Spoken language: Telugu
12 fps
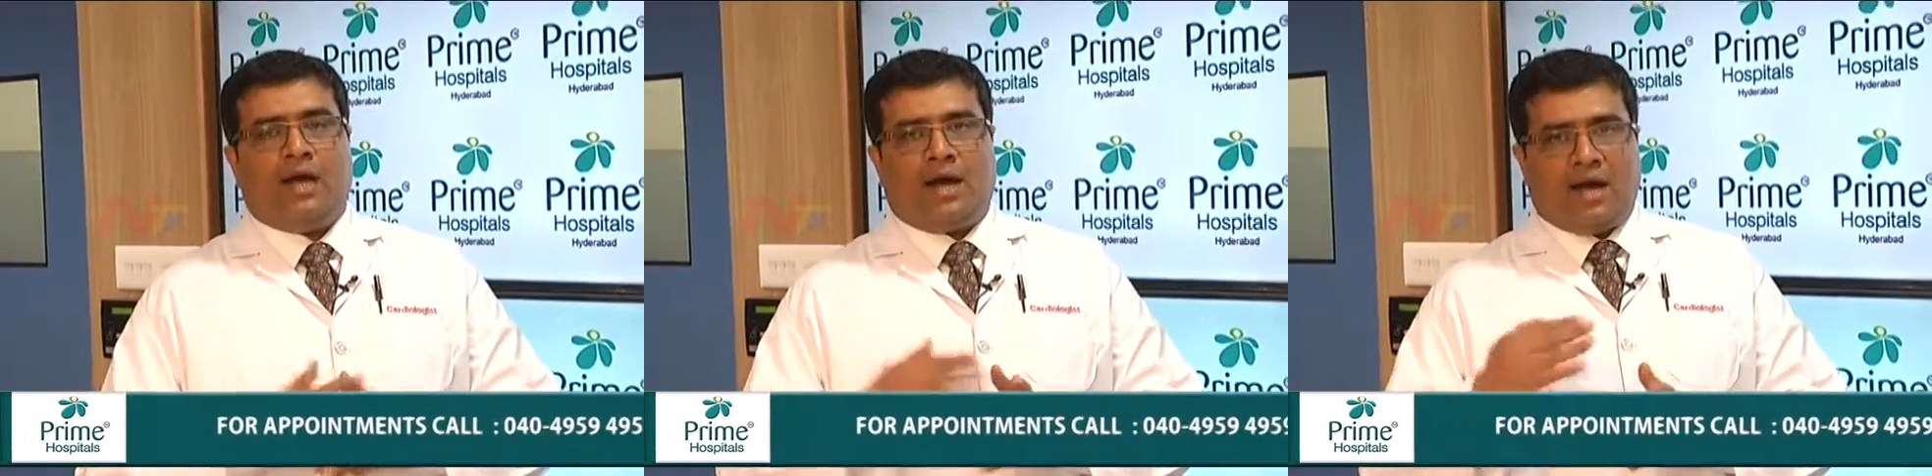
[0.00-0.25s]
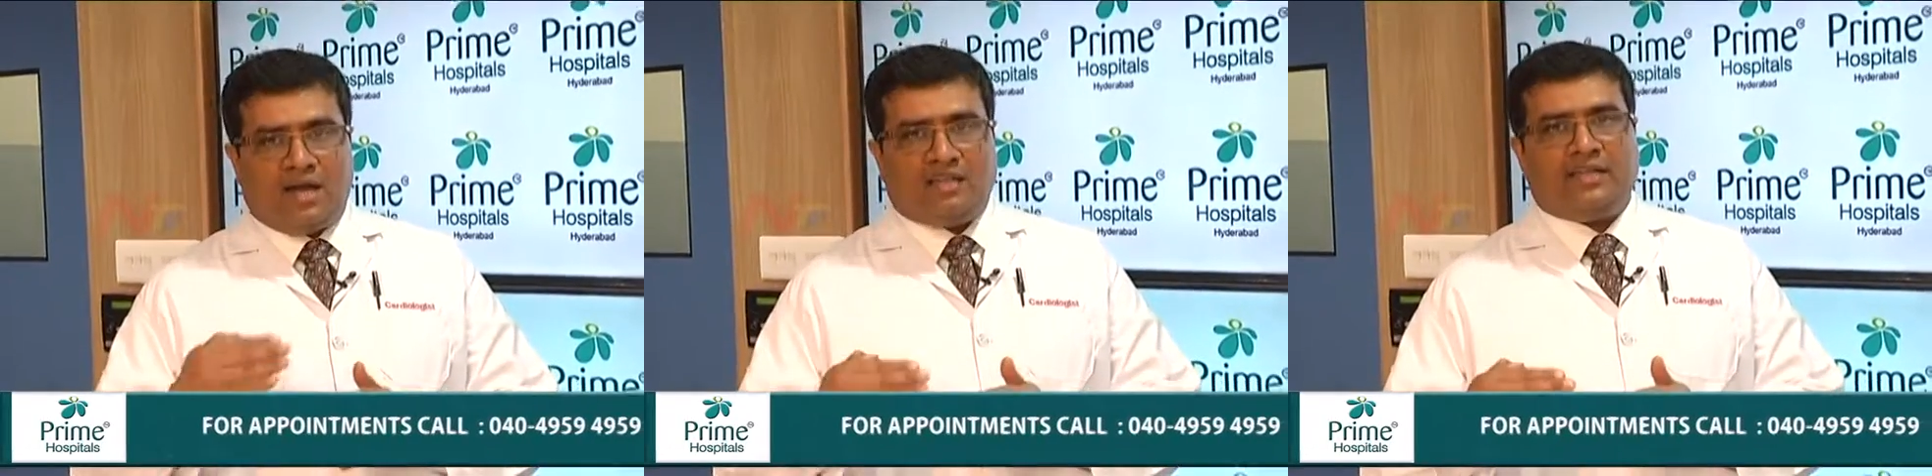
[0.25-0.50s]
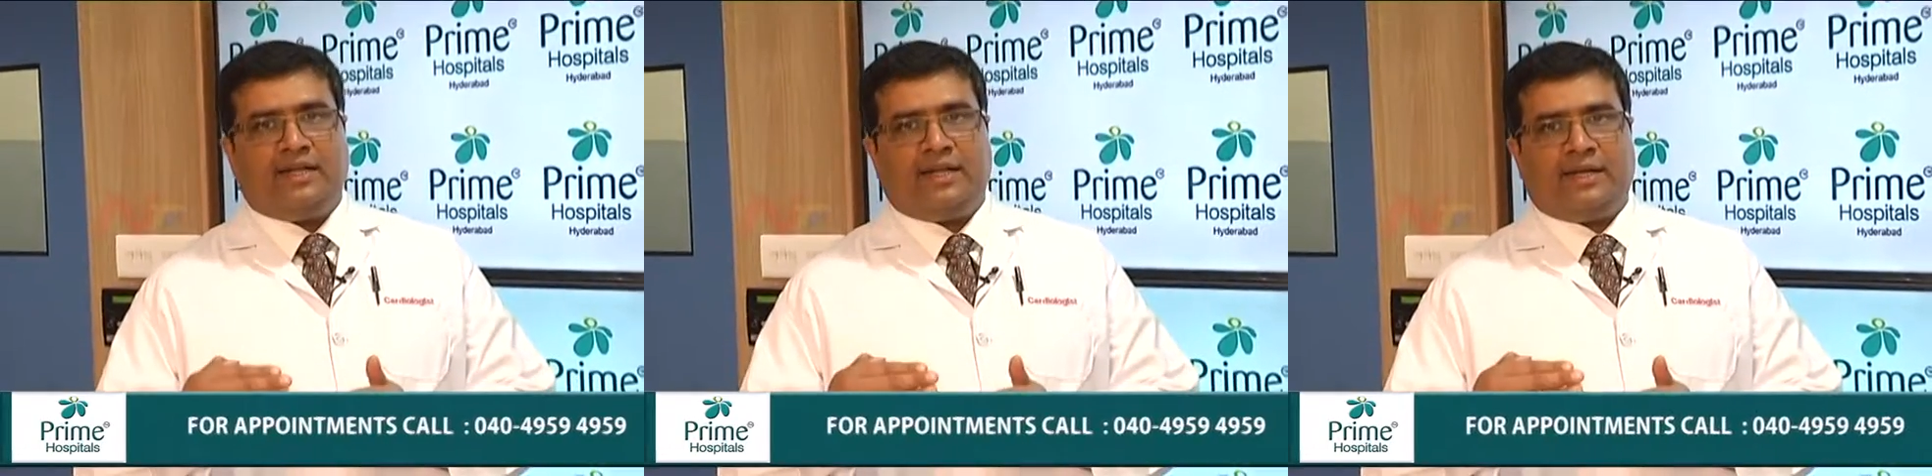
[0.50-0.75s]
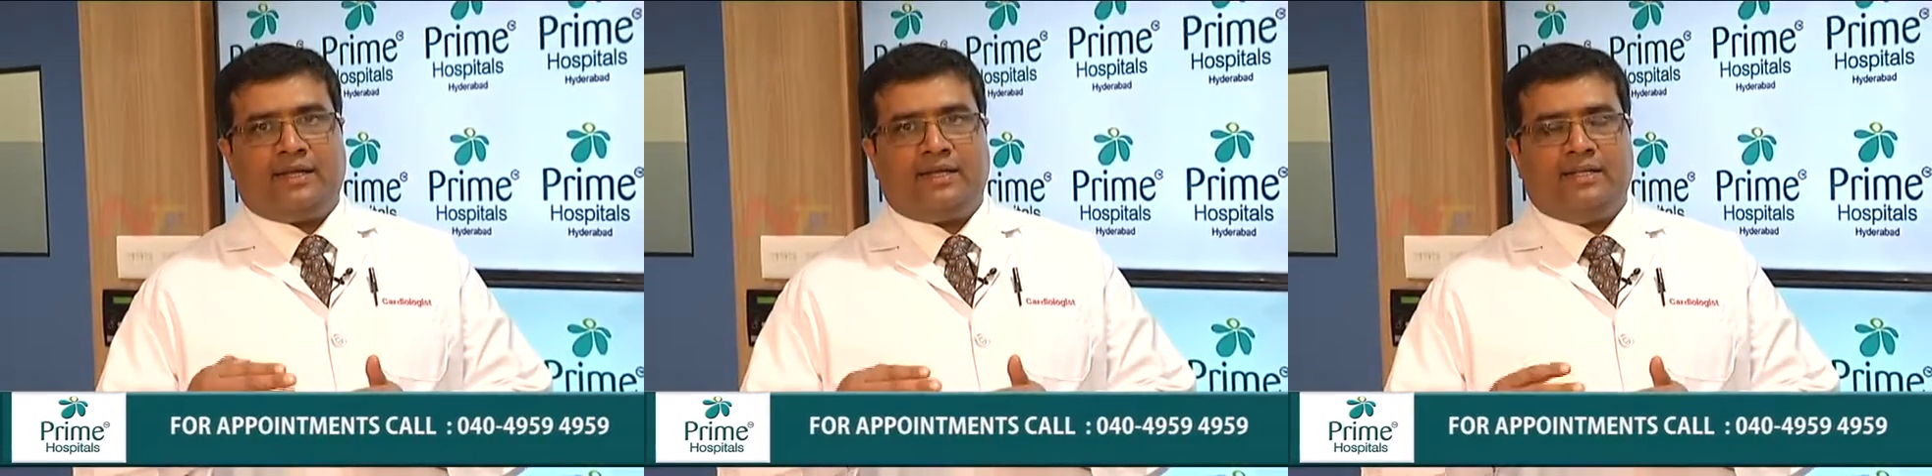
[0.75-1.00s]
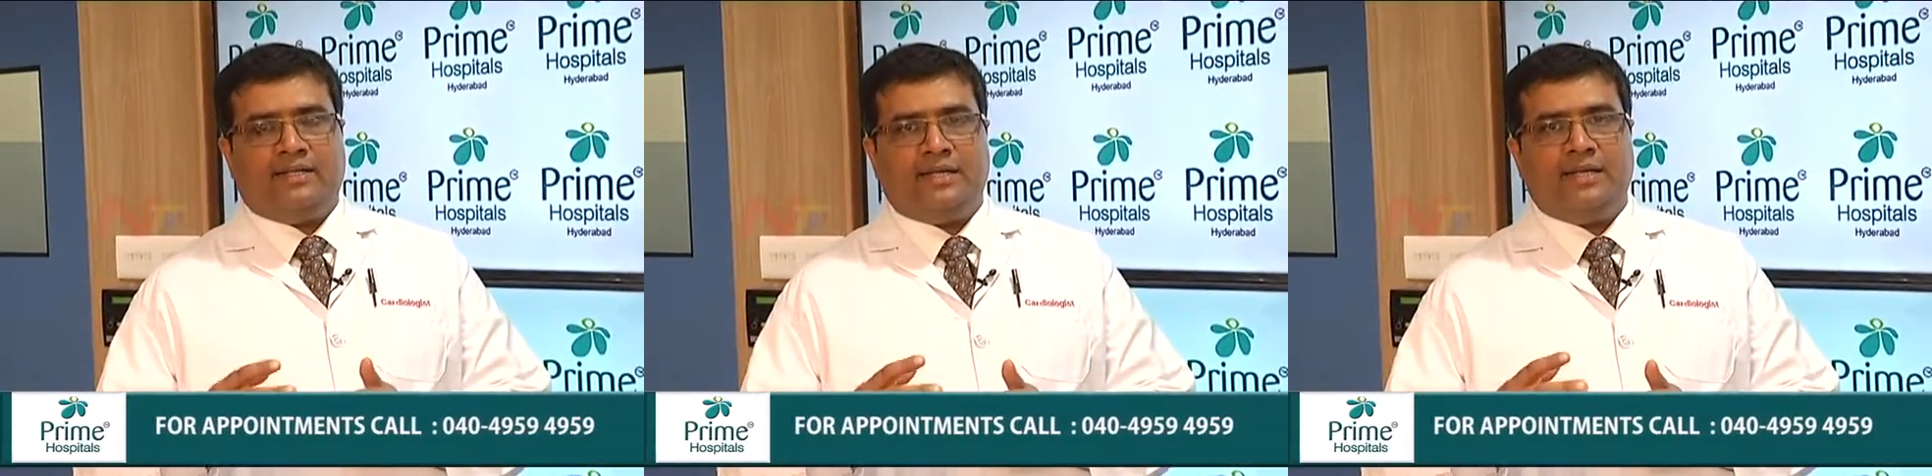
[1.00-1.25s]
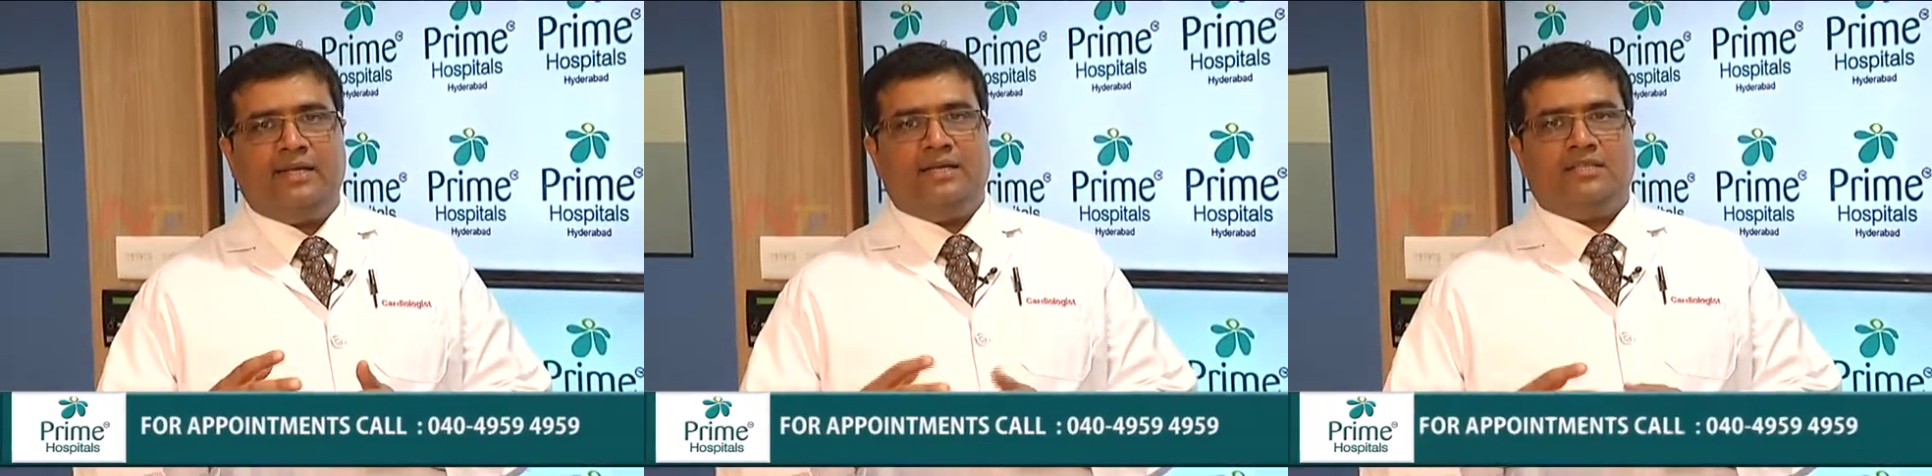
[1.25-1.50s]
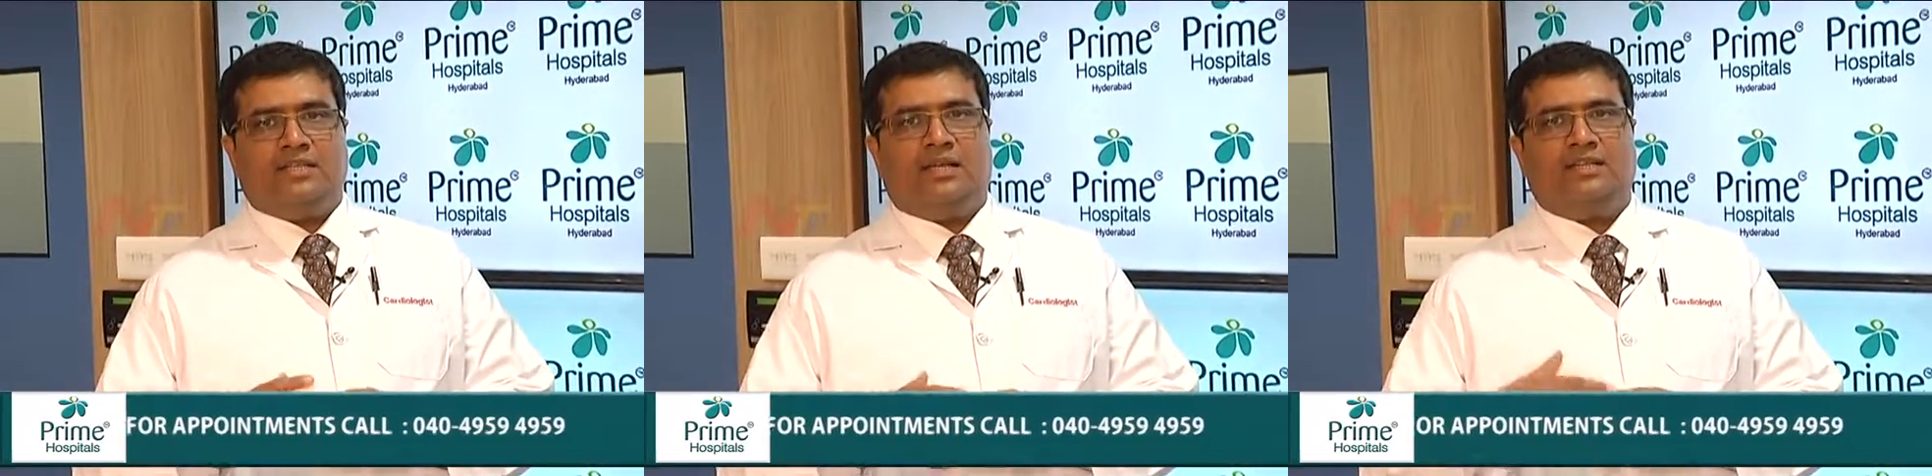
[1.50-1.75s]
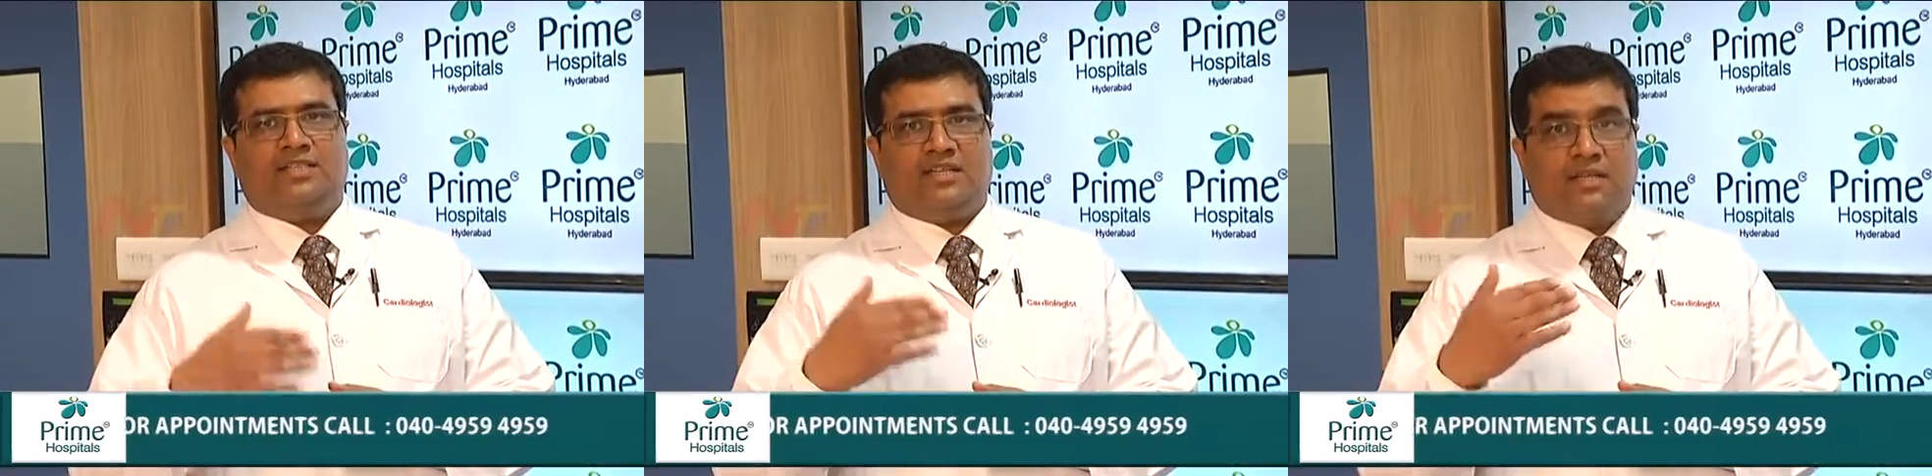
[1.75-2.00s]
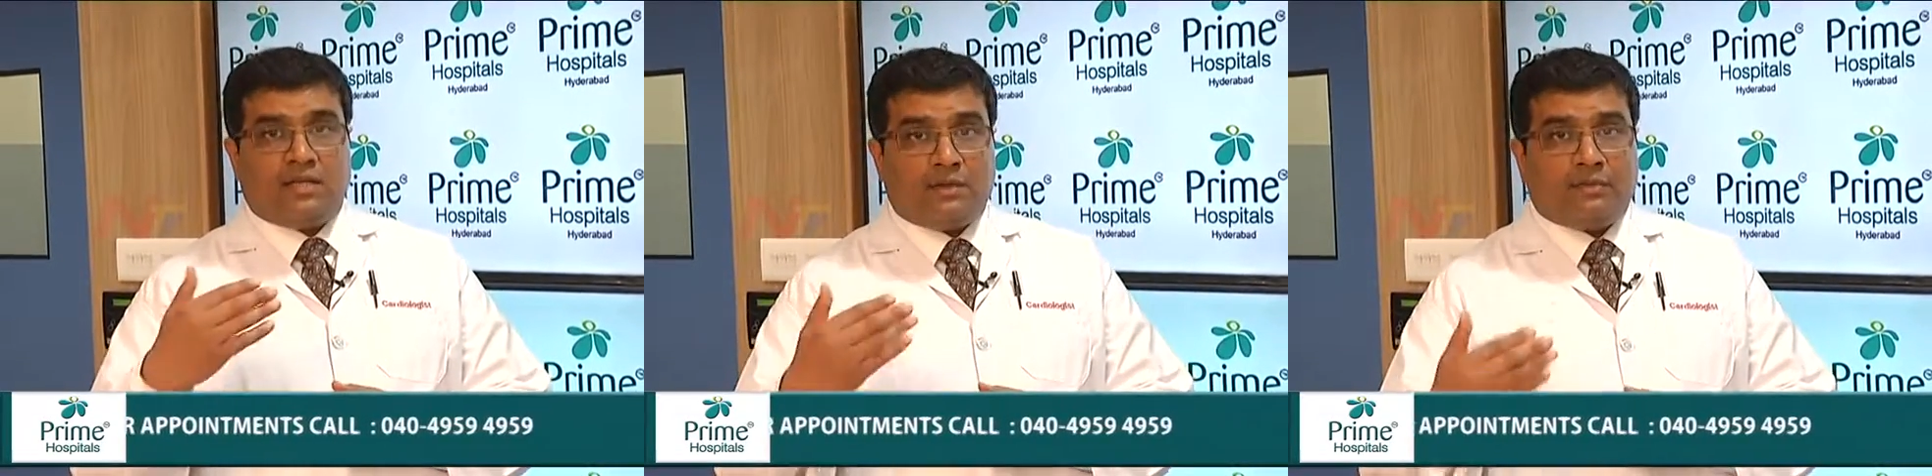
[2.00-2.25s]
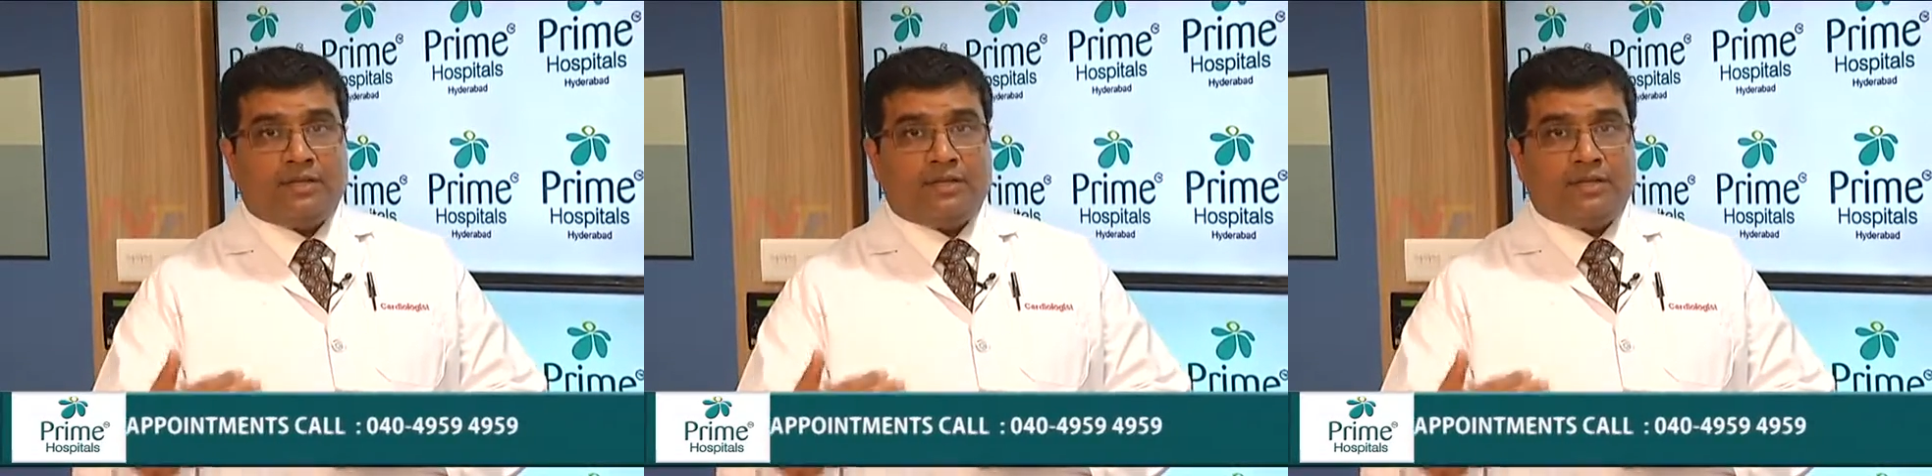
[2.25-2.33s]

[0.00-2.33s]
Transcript: హార్ట్ అటాక్ అనేది చాలా చిన్న